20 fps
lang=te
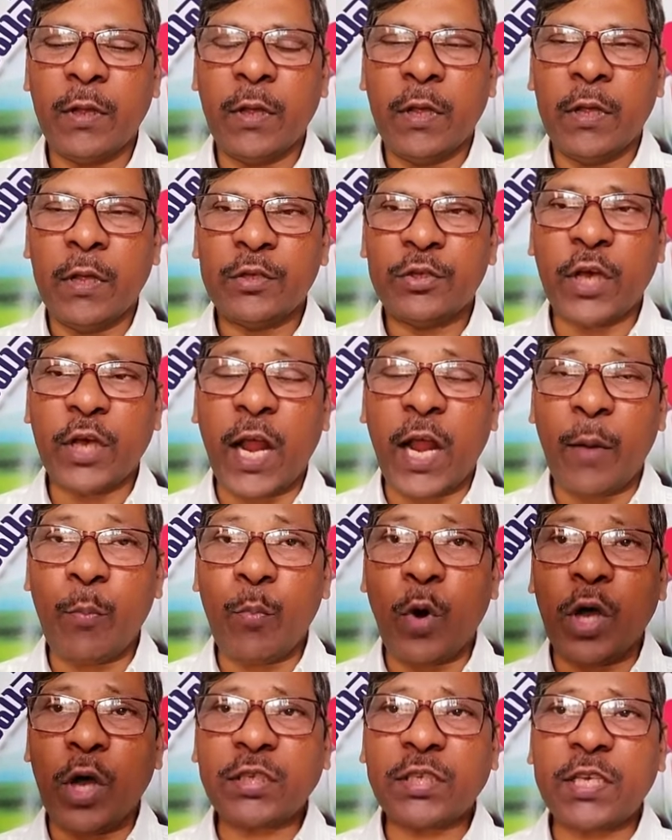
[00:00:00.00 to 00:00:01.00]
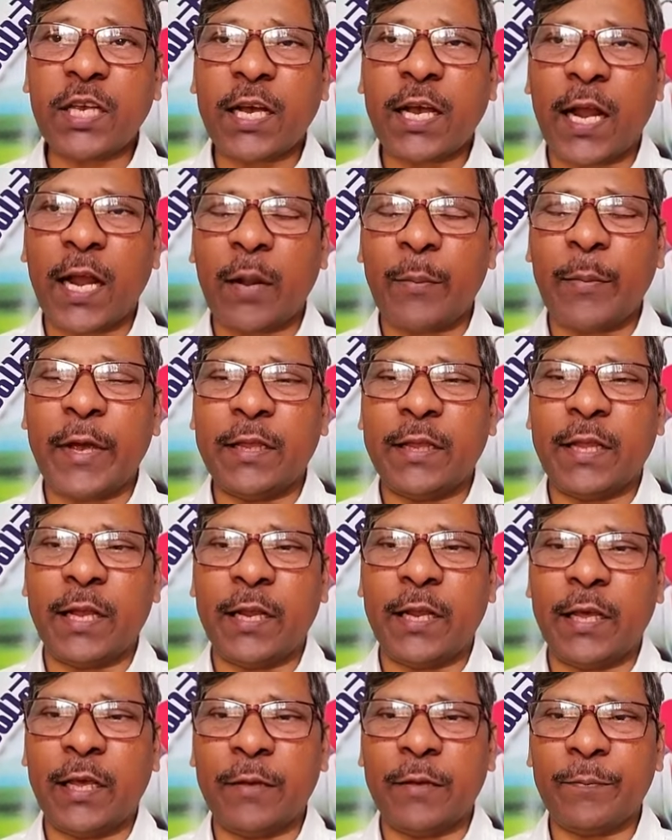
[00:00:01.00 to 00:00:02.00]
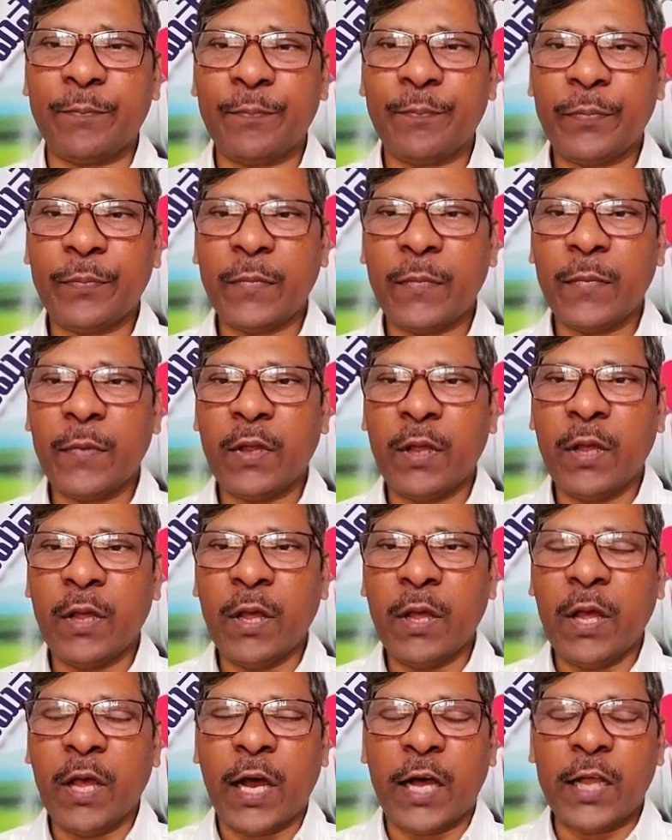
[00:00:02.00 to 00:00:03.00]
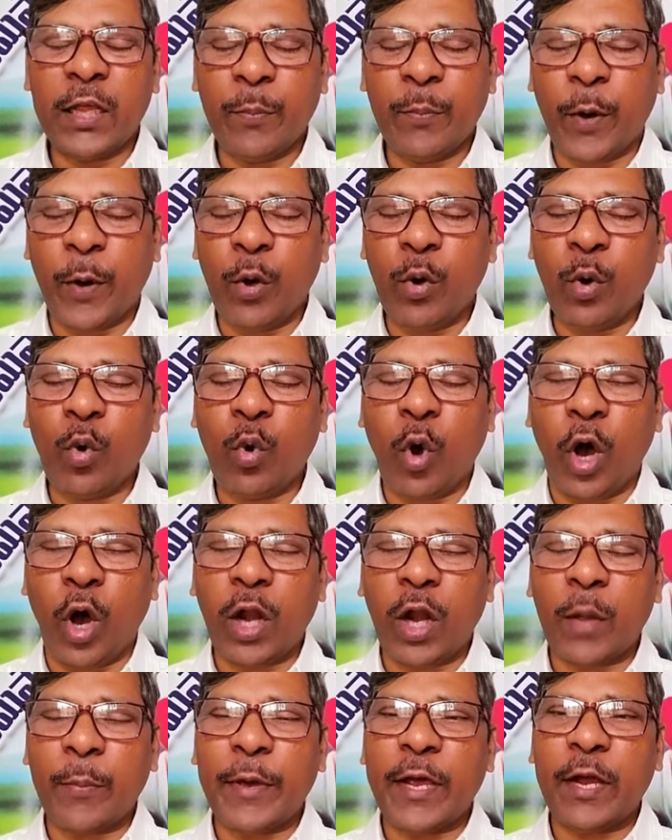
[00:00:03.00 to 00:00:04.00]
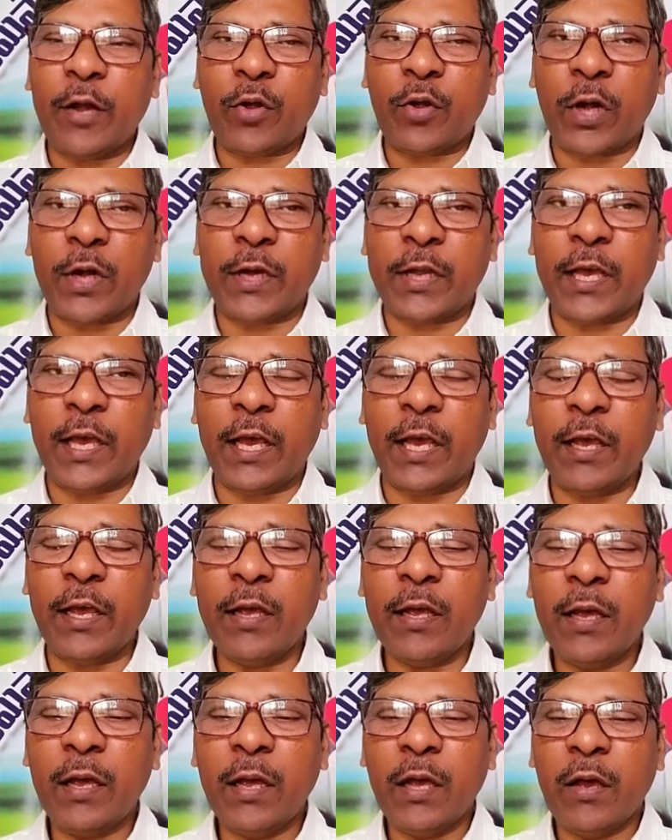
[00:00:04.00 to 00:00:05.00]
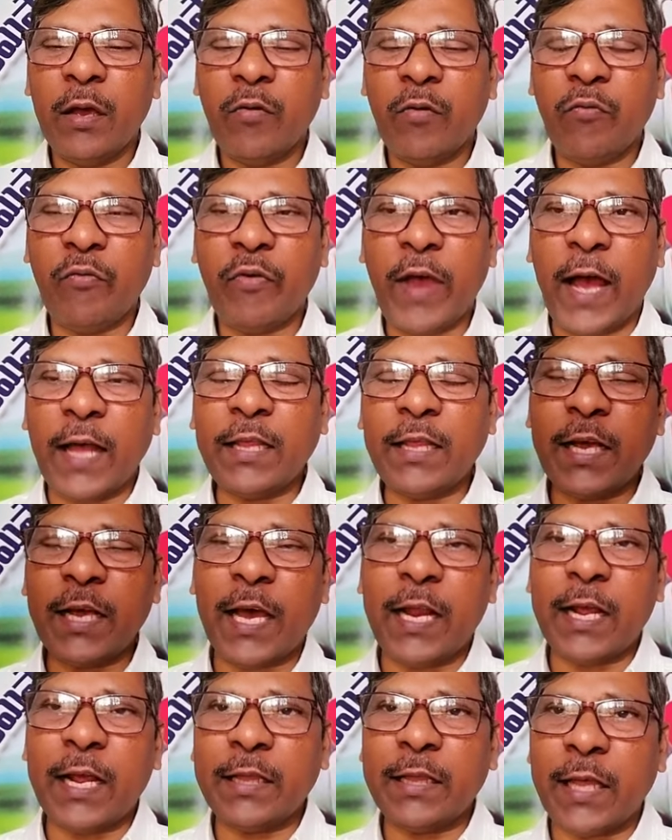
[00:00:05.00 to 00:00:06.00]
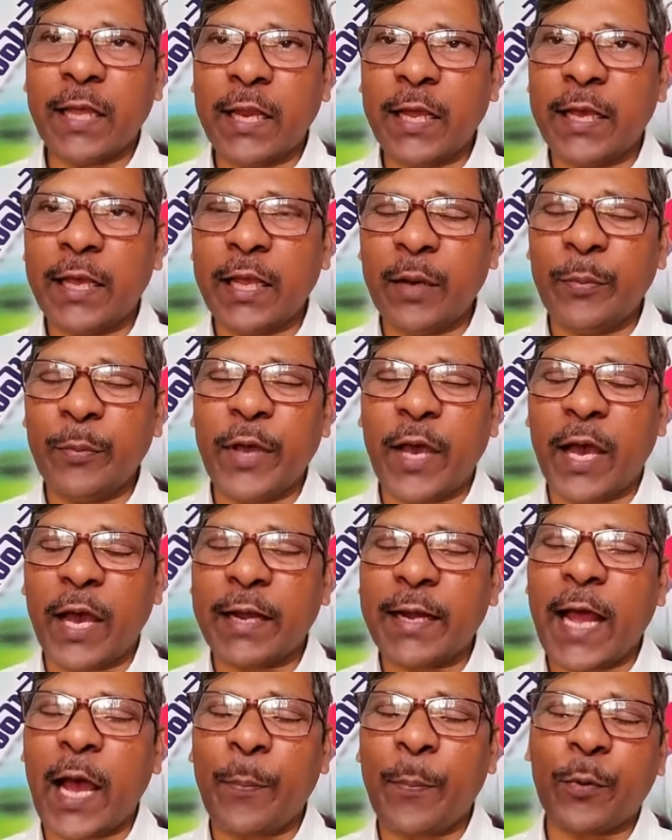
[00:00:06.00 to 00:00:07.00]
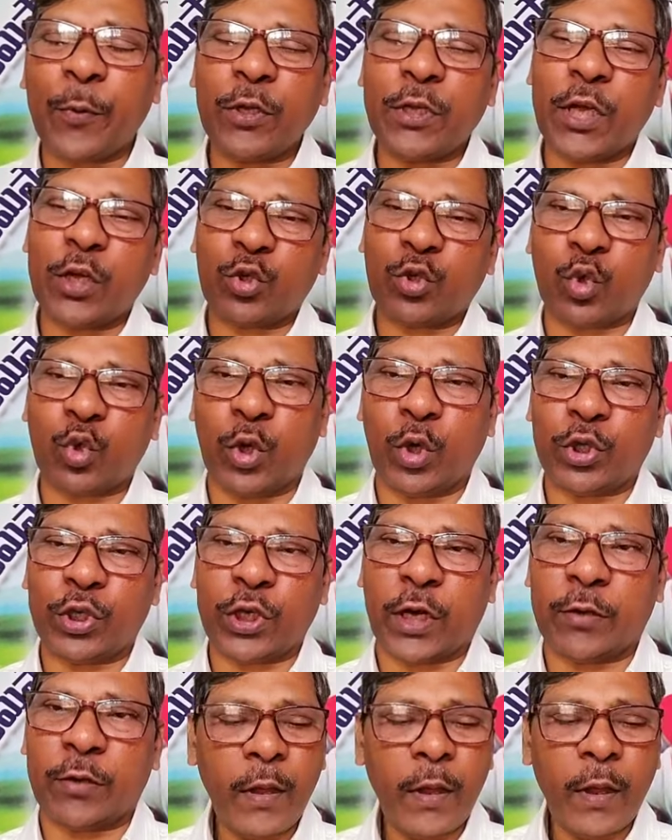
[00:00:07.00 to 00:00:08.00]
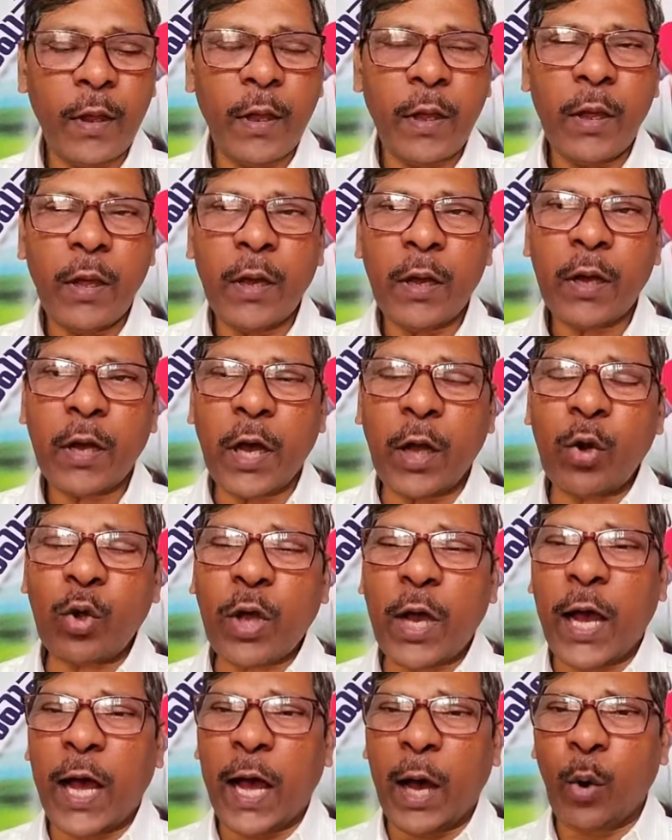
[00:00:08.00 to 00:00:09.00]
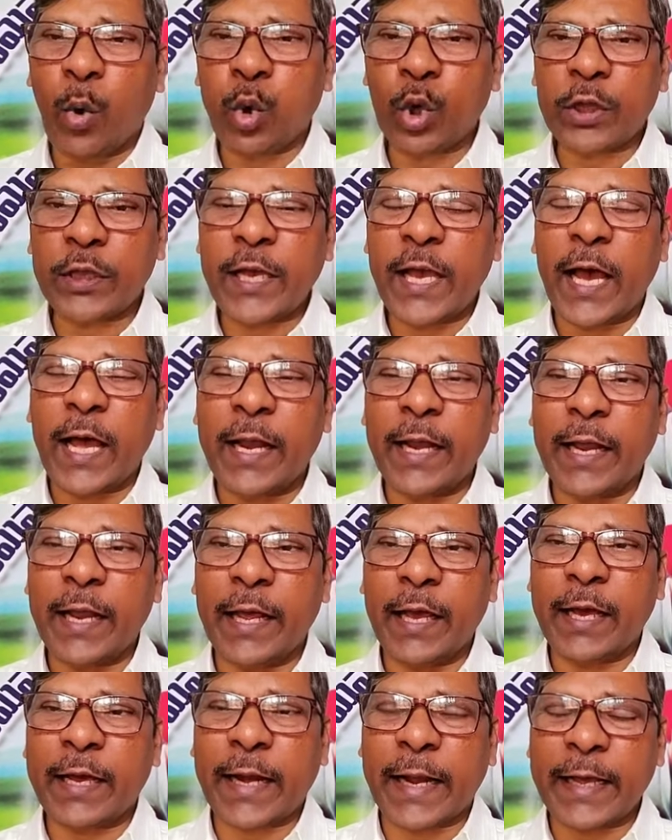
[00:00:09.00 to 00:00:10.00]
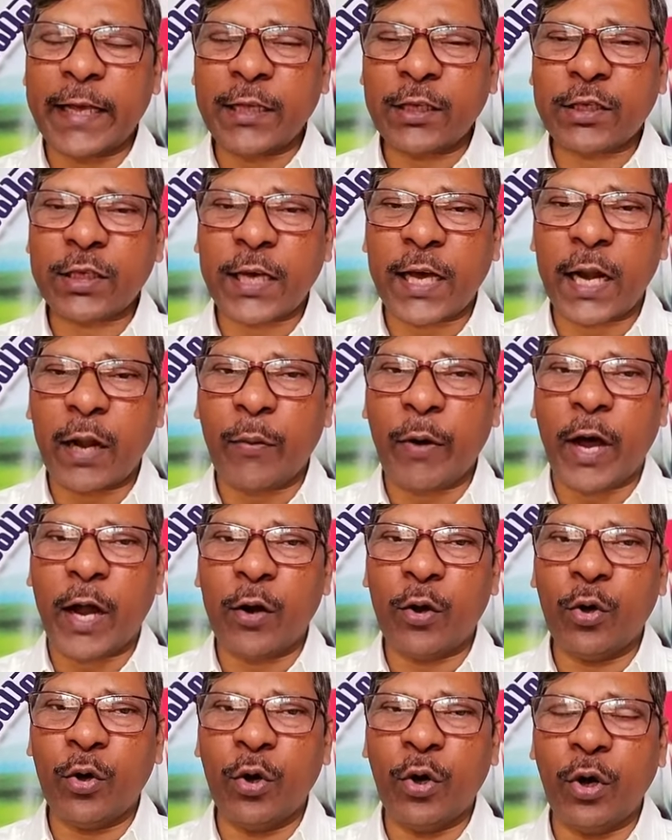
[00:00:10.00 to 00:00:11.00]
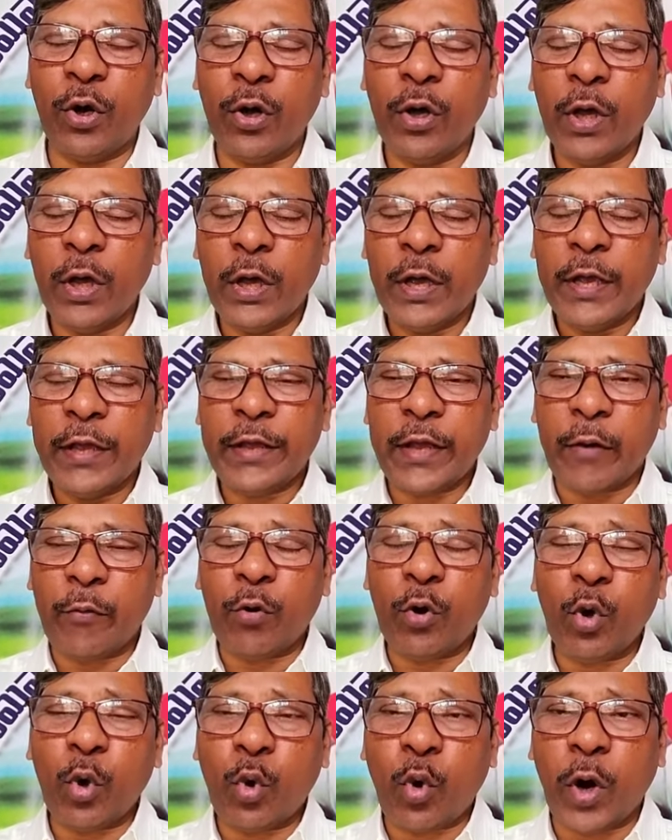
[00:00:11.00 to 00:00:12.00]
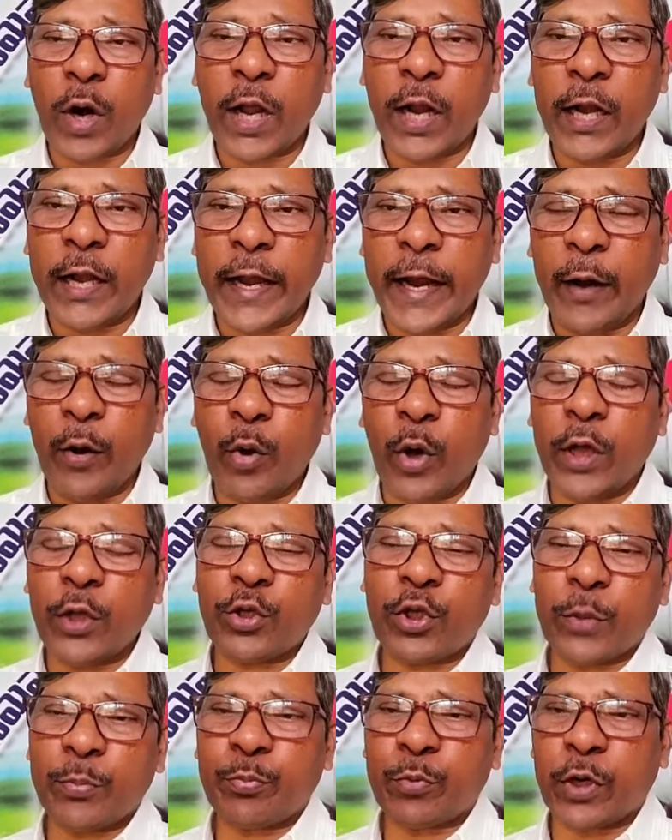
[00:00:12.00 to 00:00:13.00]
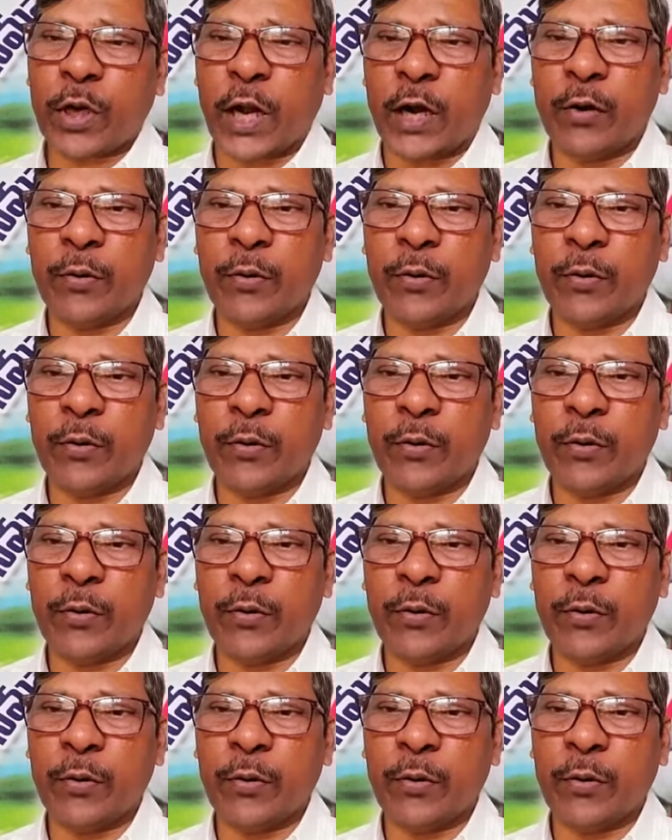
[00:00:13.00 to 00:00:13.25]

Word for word: చాలా మోసకరమైందని అది బహు ఘోరమైనటువంటి వ్యాధి కలిగిందని ఇరిమియా జ్ఞాపకం చేస్తూ వచ్చాడు కనుక ఆ హృదయాన్ని గ్రహించగలవాడు ఎవడు కూడా లేడు అని చెప్తున్నాడు